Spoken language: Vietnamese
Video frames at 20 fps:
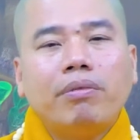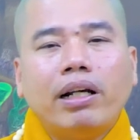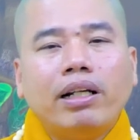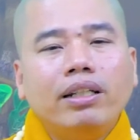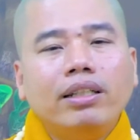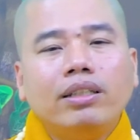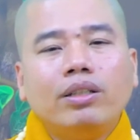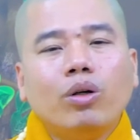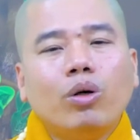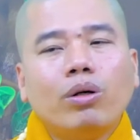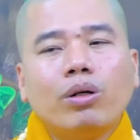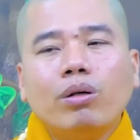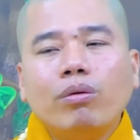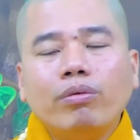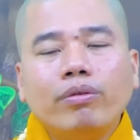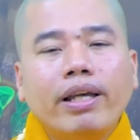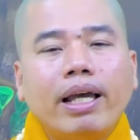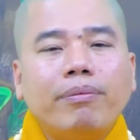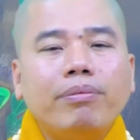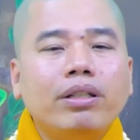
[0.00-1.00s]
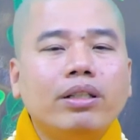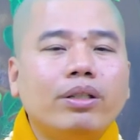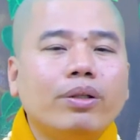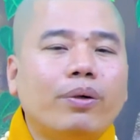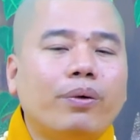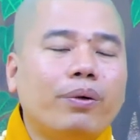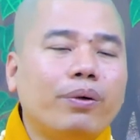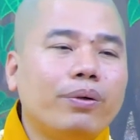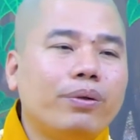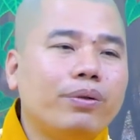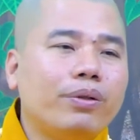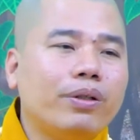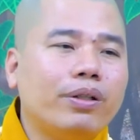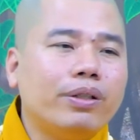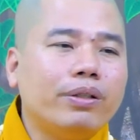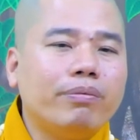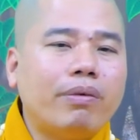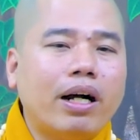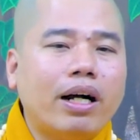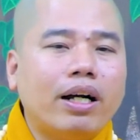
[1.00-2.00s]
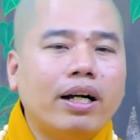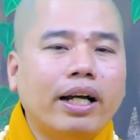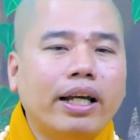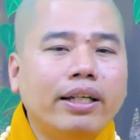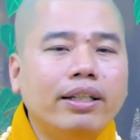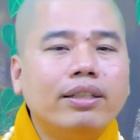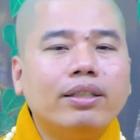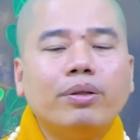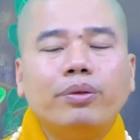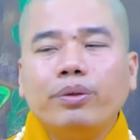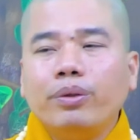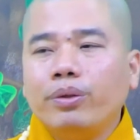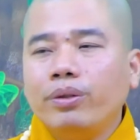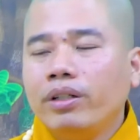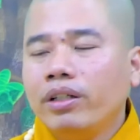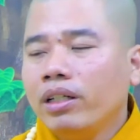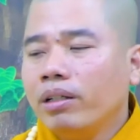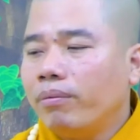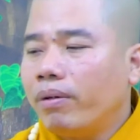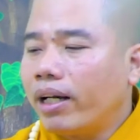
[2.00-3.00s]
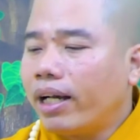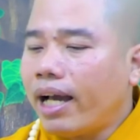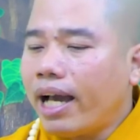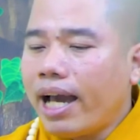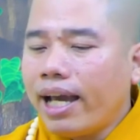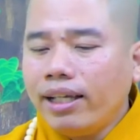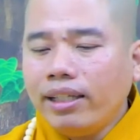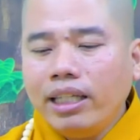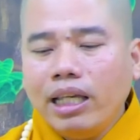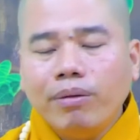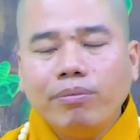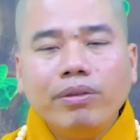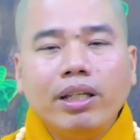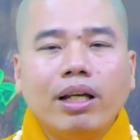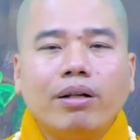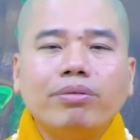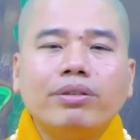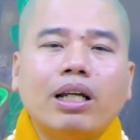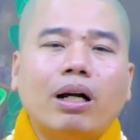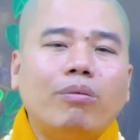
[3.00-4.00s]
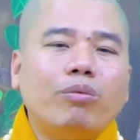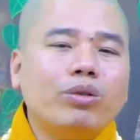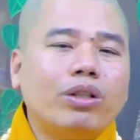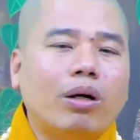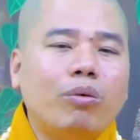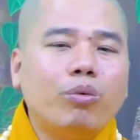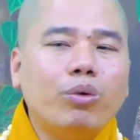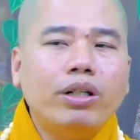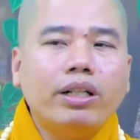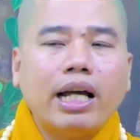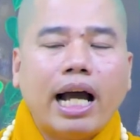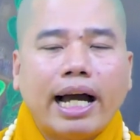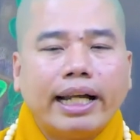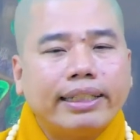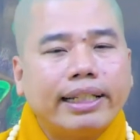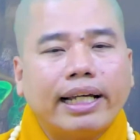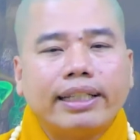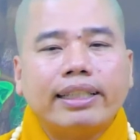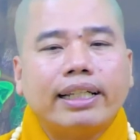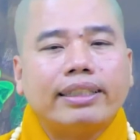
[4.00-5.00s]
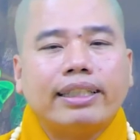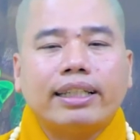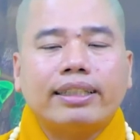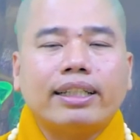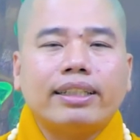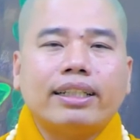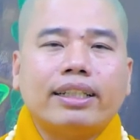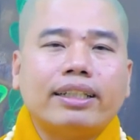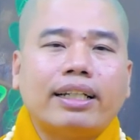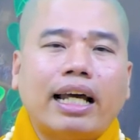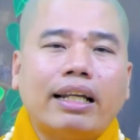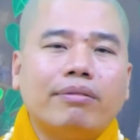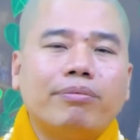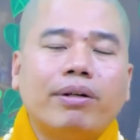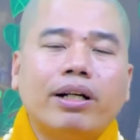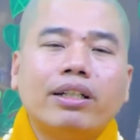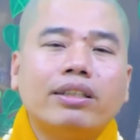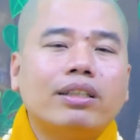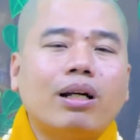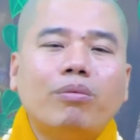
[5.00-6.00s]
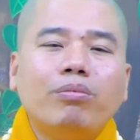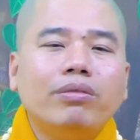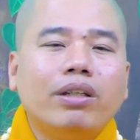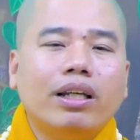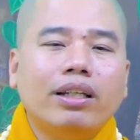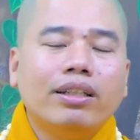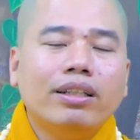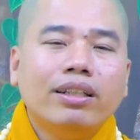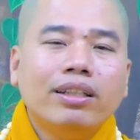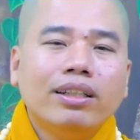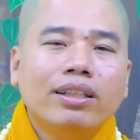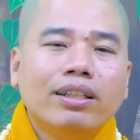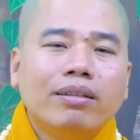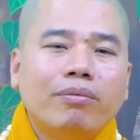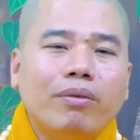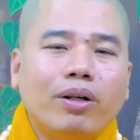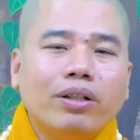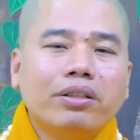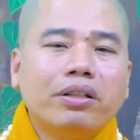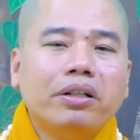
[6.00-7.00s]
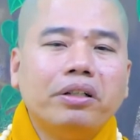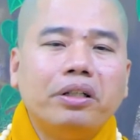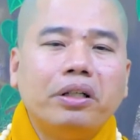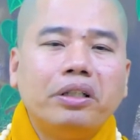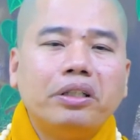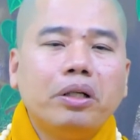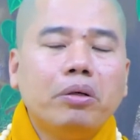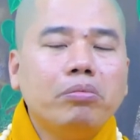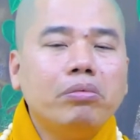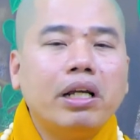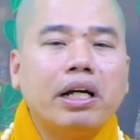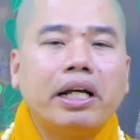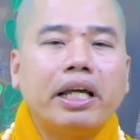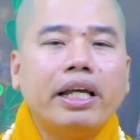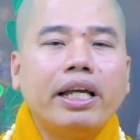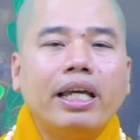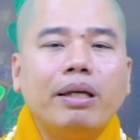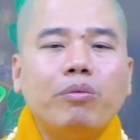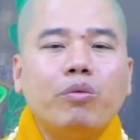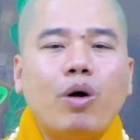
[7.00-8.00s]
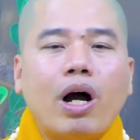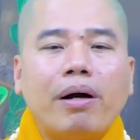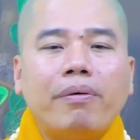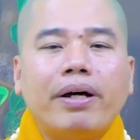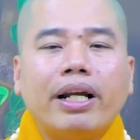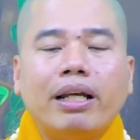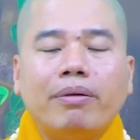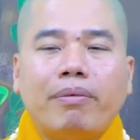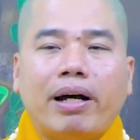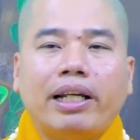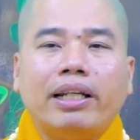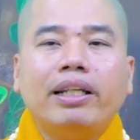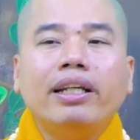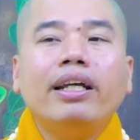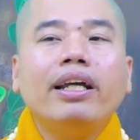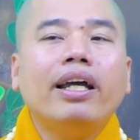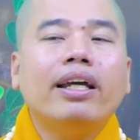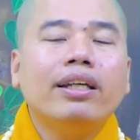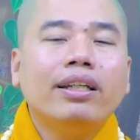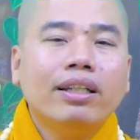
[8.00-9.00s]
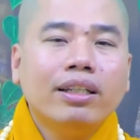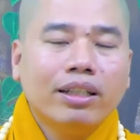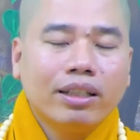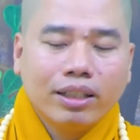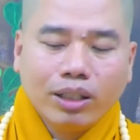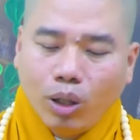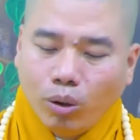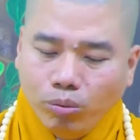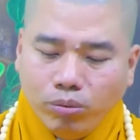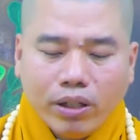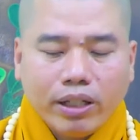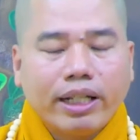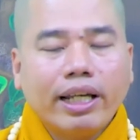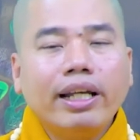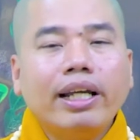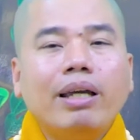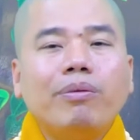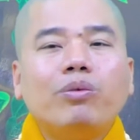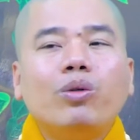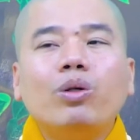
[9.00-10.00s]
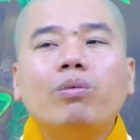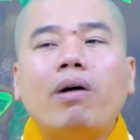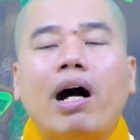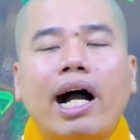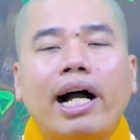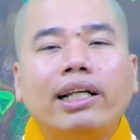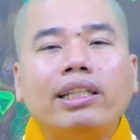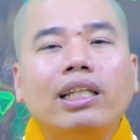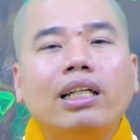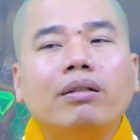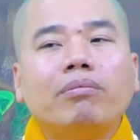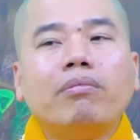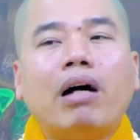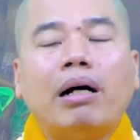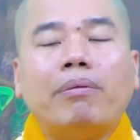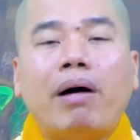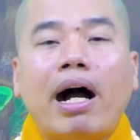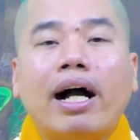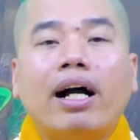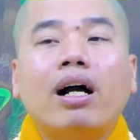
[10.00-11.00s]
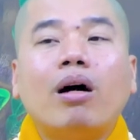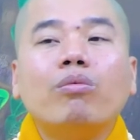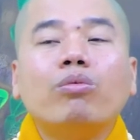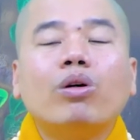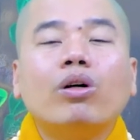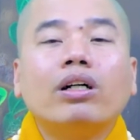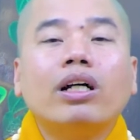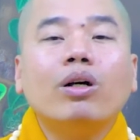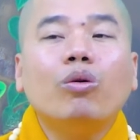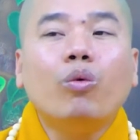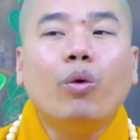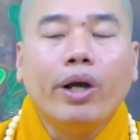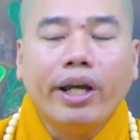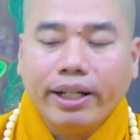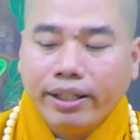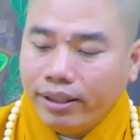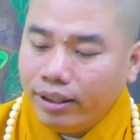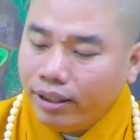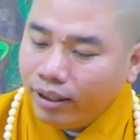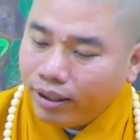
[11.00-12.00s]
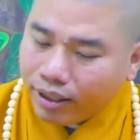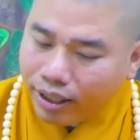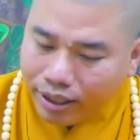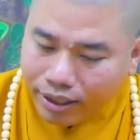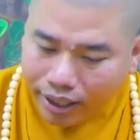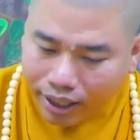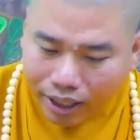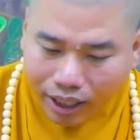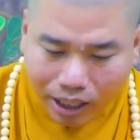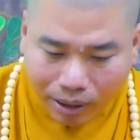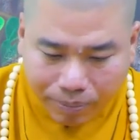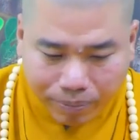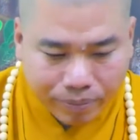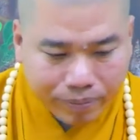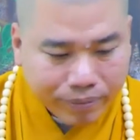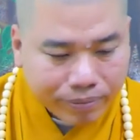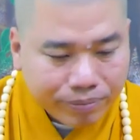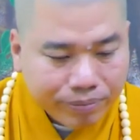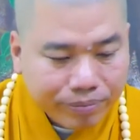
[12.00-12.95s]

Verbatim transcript: bà đi chùa cũng không dám đi chùa luôn rồi bà nghỉ tu luôn bà cái ái nhiễm gì ông chồng chồng quýnh ách ách ách ách ách ách bà cứ sống gì mọi người nói đúng là cái nghiệp quả bà này mạnh đấy ghê đúng là cái nghiệp của bà nhưng mà bà không có cái nguyện để chịu nghiệp